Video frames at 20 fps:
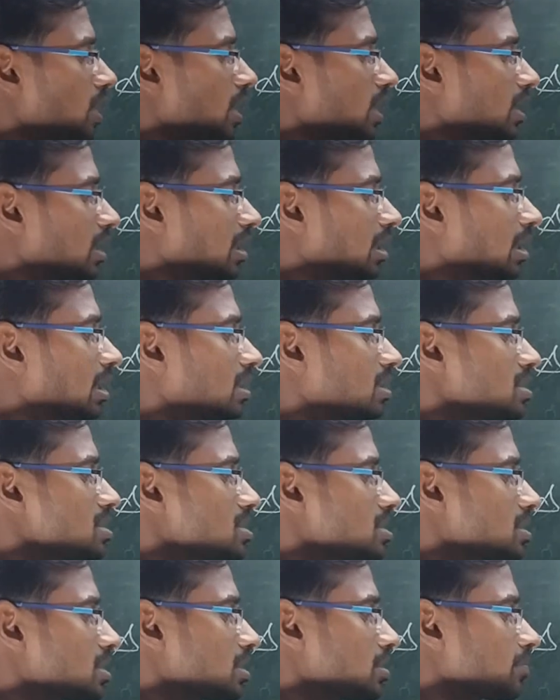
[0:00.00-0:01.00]
हैड लगा
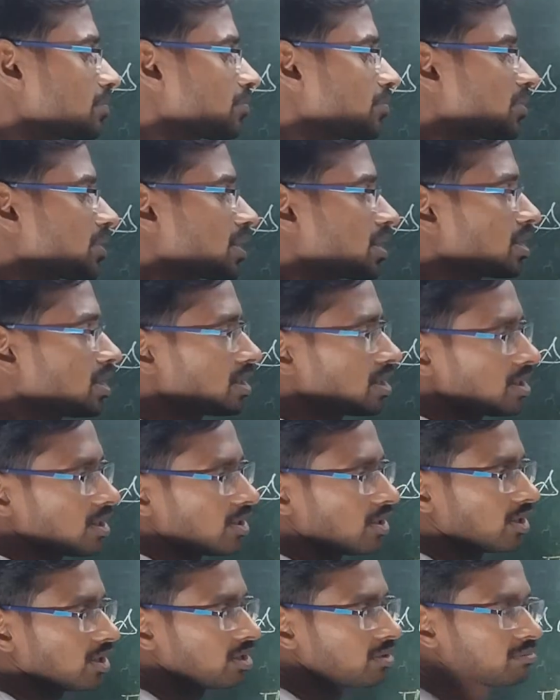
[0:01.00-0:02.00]
दीजिए
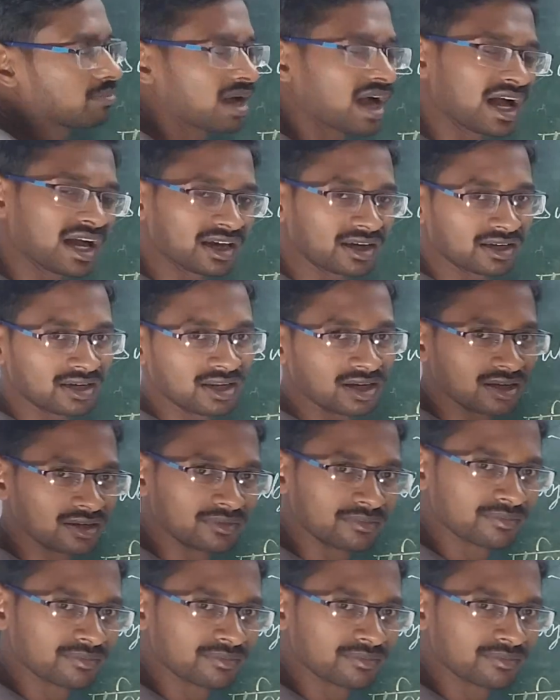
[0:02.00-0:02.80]
और भागना